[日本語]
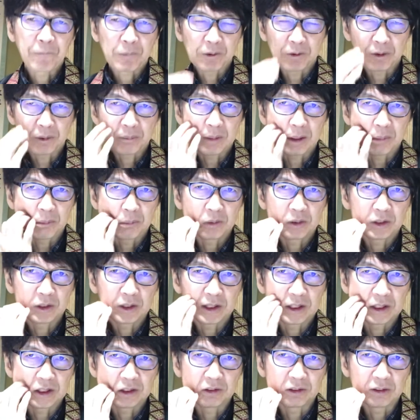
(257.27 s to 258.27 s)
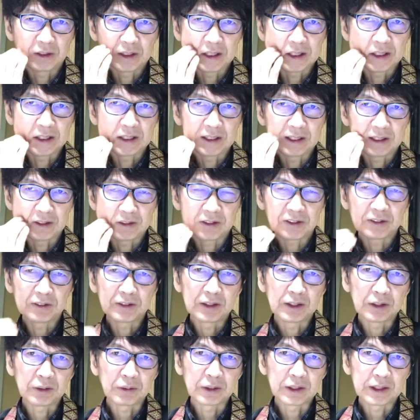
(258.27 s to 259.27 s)
そのマンモス地区に住
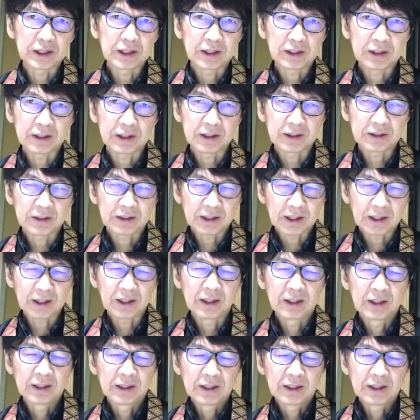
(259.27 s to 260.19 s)
んでおいでになった